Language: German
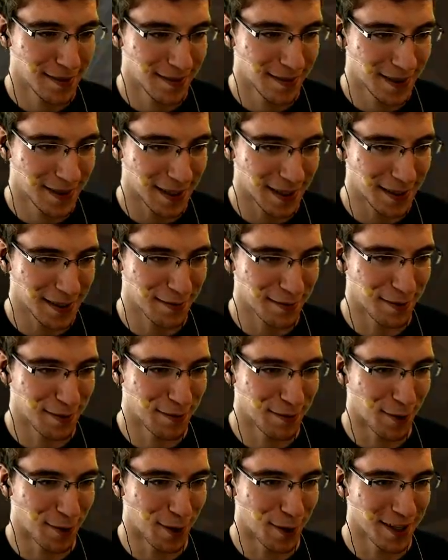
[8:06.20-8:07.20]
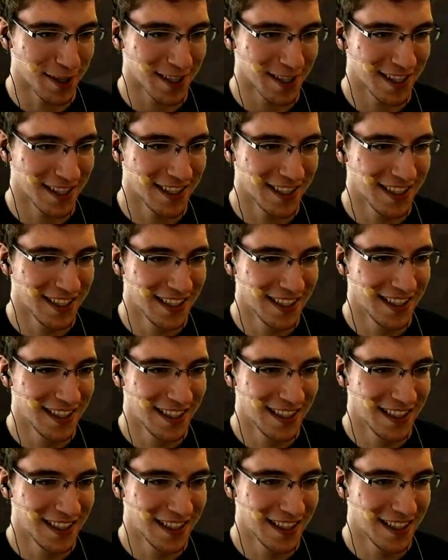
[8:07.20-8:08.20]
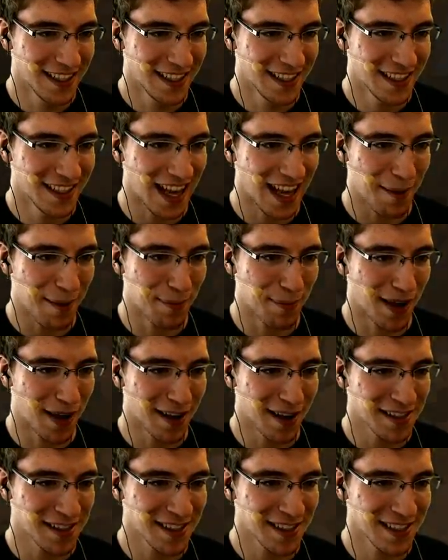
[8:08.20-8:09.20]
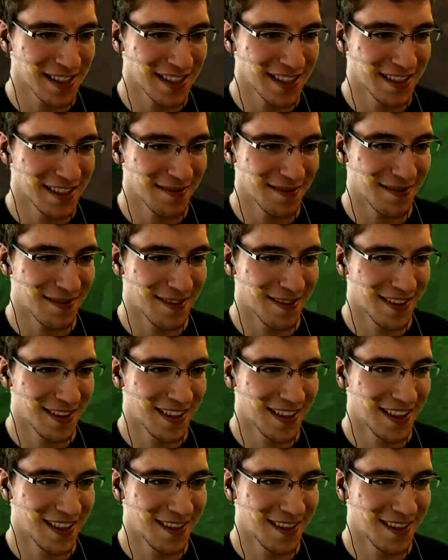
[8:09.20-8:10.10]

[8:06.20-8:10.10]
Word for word: Was ist das denn für ein hm. Wort? Abmaßen? Mhm.